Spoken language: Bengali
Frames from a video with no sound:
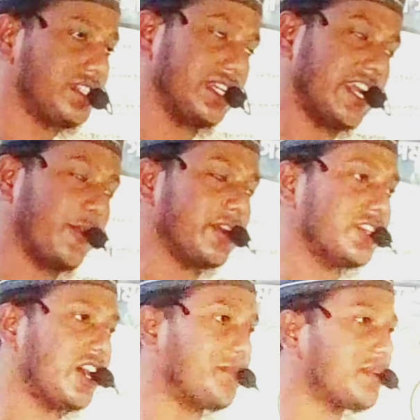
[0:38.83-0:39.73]
সেটাও
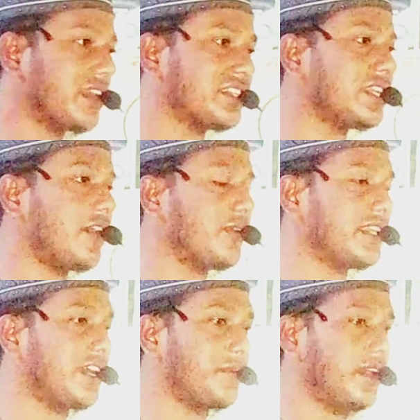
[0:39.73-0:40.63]
কিন্তু আপনার জিনা
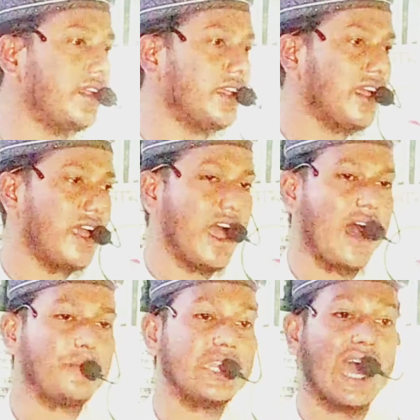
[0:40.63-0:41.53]
হয়ে যাবে
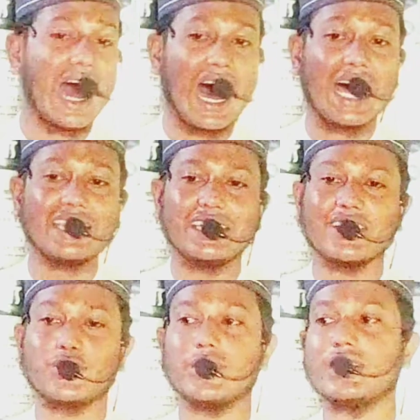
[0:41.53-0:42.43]
আপনি হাত
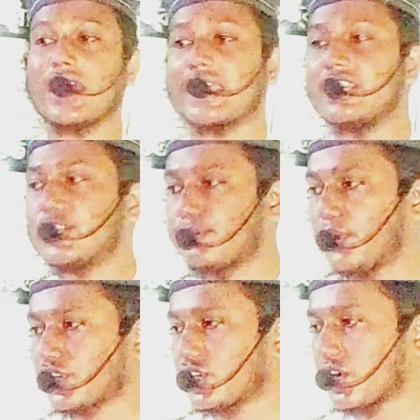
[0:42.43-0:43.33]
দিয়ে যদি তাকে
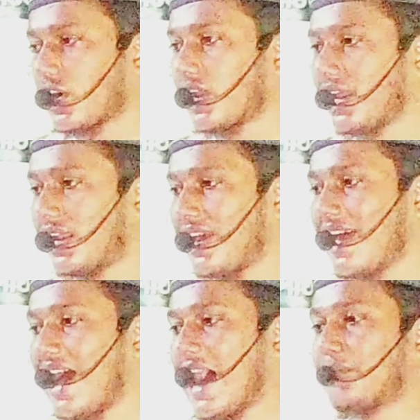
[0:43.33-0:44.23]
স্পর্শ করেন
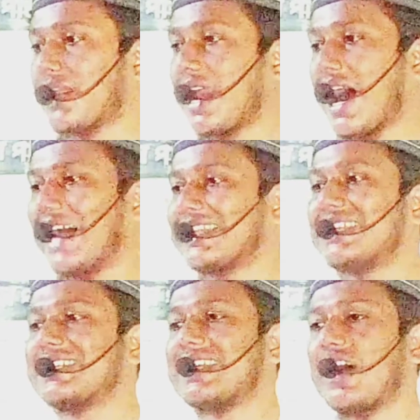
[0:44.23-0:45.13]
আপনার
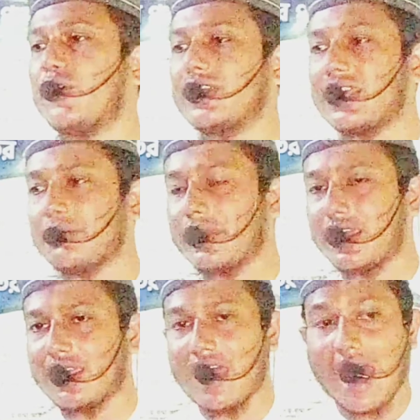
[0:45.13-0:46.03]
হাতের জিনা হয়ে
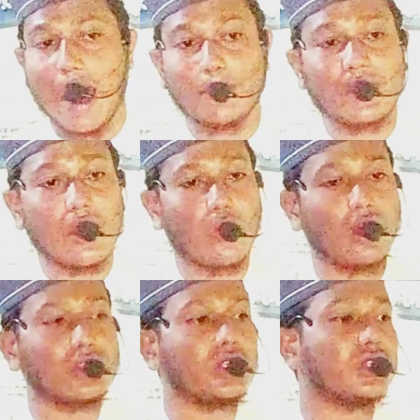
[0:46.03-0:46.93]
যাবে আপনার
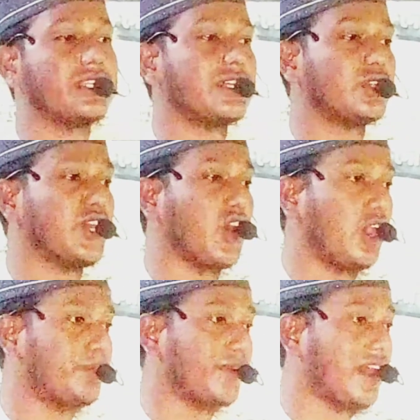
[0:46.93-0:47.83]
অন্তর দিয়ে যদি
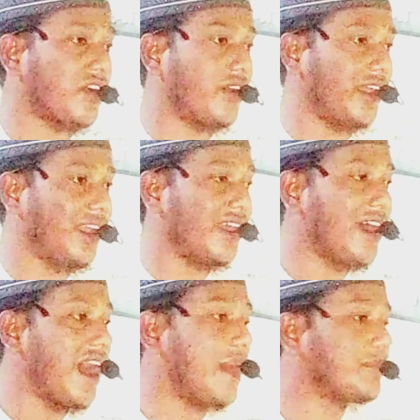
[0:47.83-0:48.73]
কল্পনা করেন
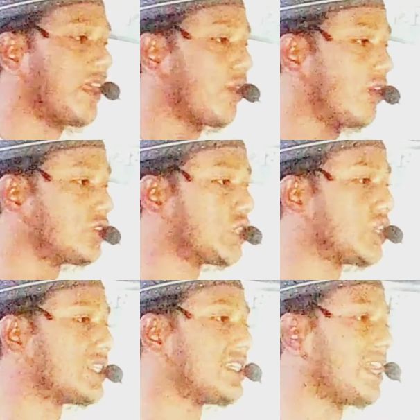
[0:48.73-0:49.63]
আপনার
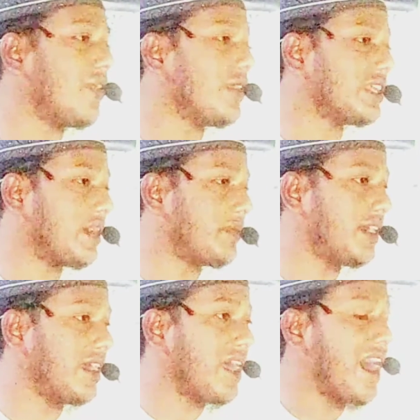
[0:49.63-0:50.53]
অন্তরের জিনা হয়ে যাবে